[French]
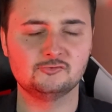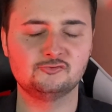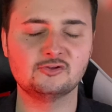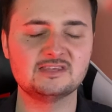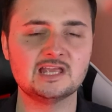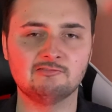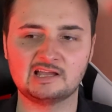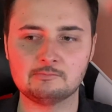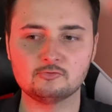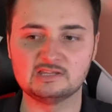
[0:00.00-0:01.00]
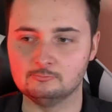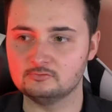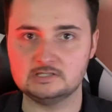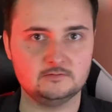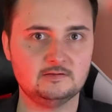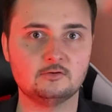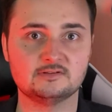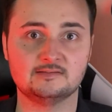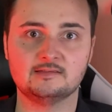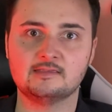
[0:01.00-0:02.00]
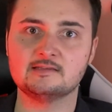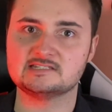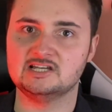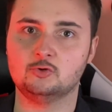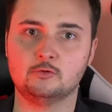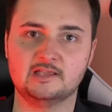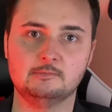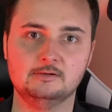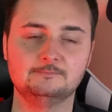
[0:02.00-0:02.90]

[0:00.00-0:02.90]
Tu te dis, il y a vraiment des mondes différents, c'est ça qui est assez incroyable.